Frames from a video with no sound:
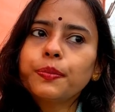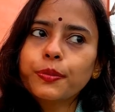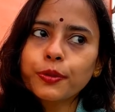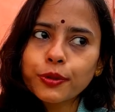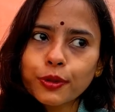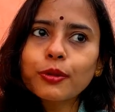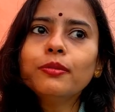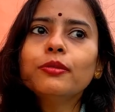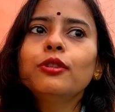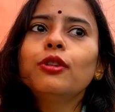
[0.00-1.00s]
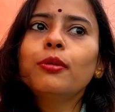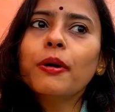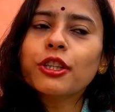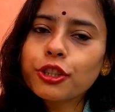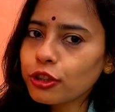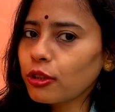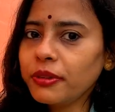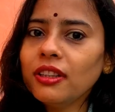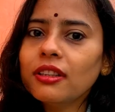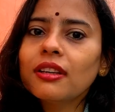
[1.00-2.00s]
প্রথম গোপাষ্টমী
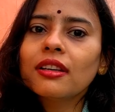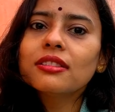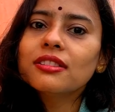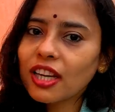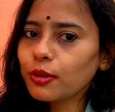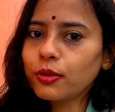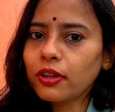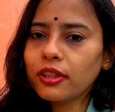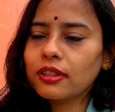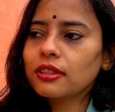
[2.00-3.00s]
চালু করেন